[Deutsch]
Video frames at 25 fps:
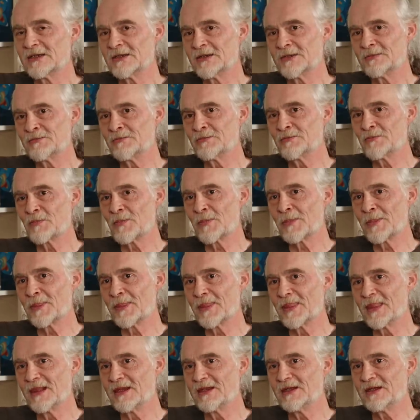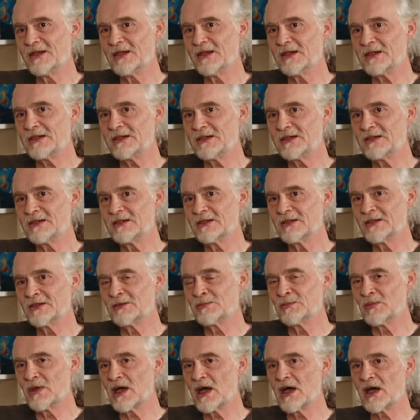ähm, ich
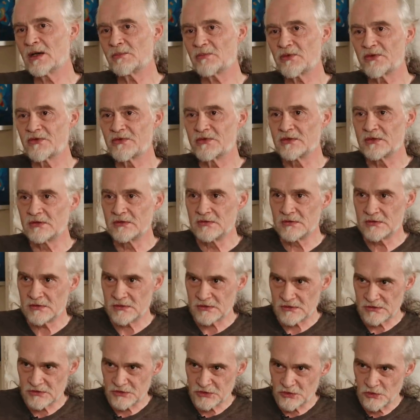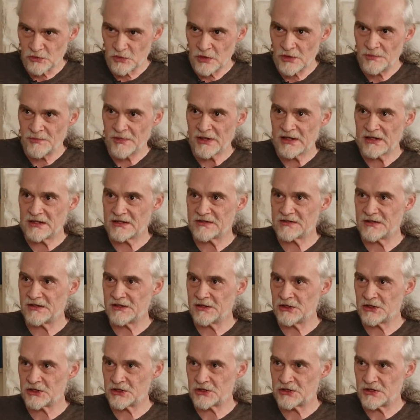ähm, habe es
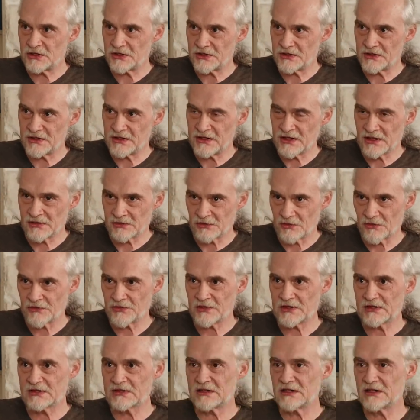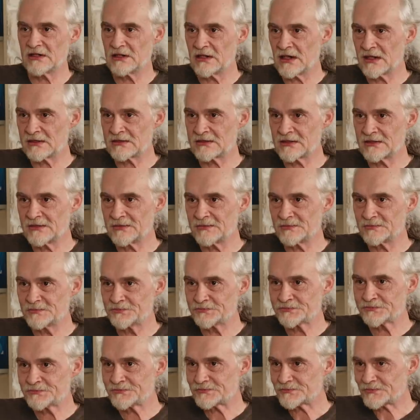schulmedizinisch diagnostizieren
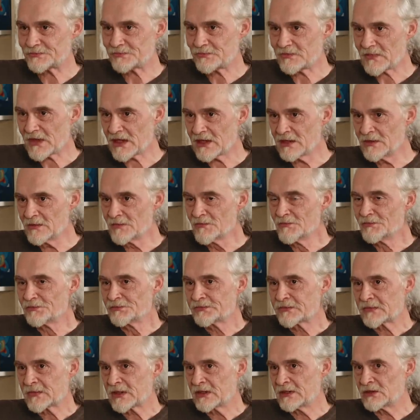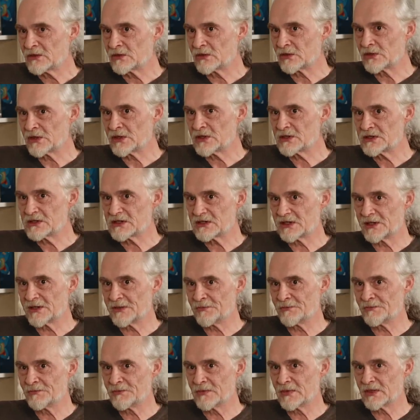lassen und
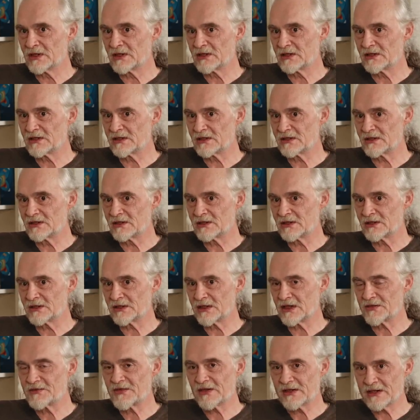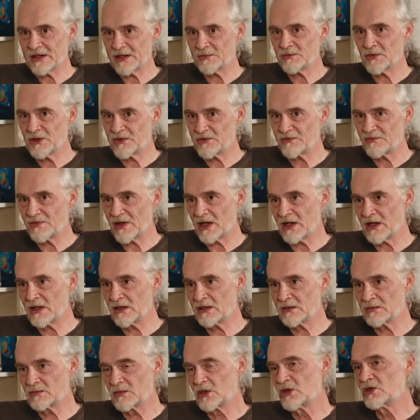ähm, äh, das Ergebnis
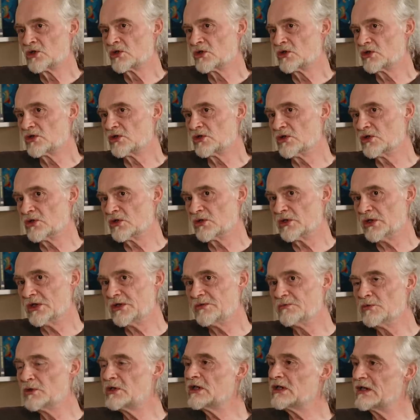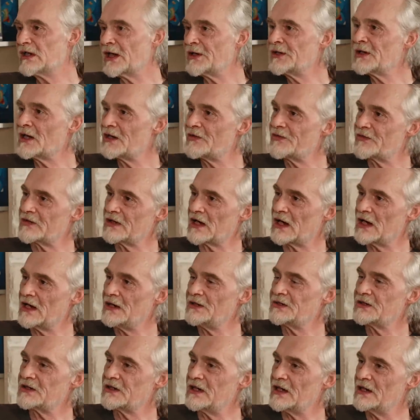war, äh, ich würde dann als
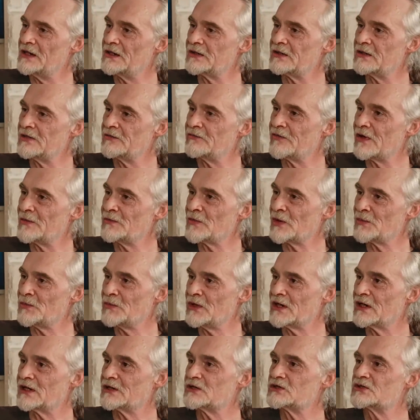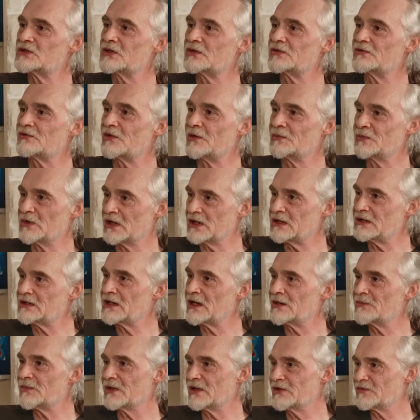geheilt gelten, wenn man mir ein Stück vom
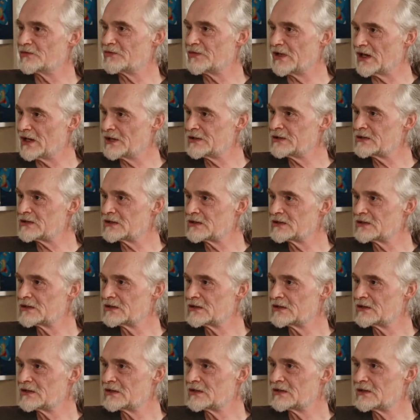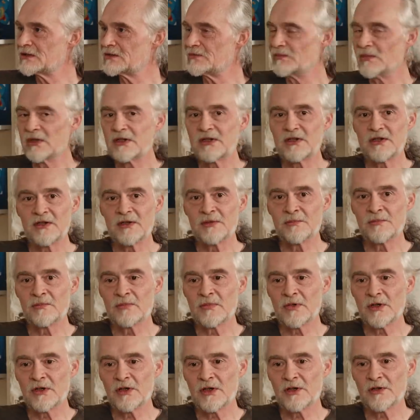Dickdarm entfernt, mhm. mit,
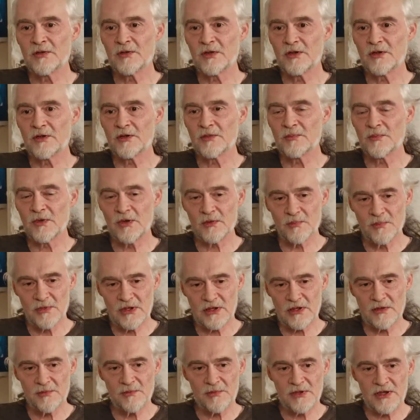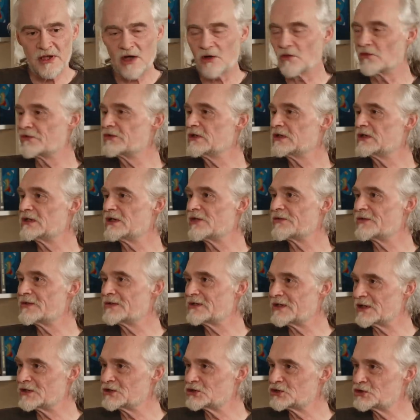dem, äh, äh, mit, der, mit der Aussicht,
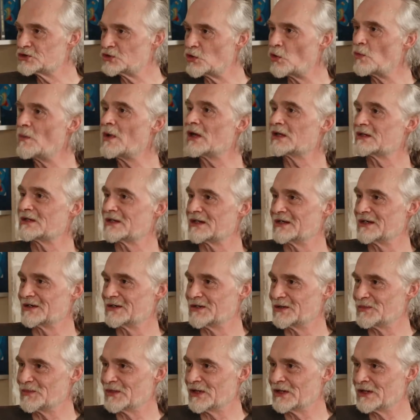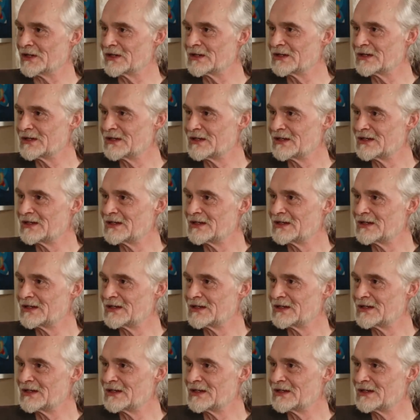dass ich dann Stomaträger bin.